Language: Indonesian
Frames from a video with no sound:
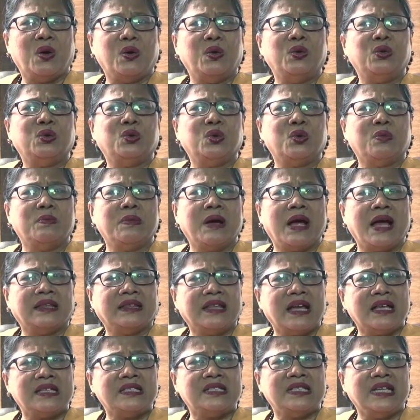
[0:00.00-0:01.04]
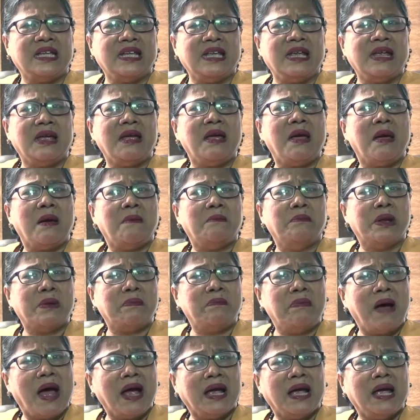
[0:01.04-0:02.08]
untuk mengatasi
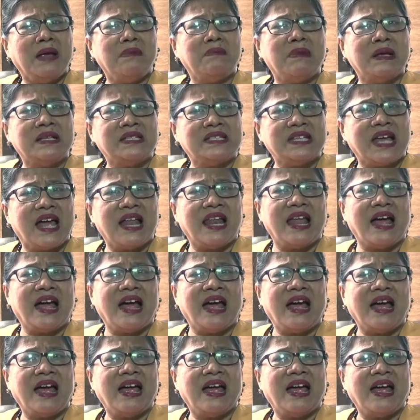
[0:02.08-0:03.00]
berbagai masalah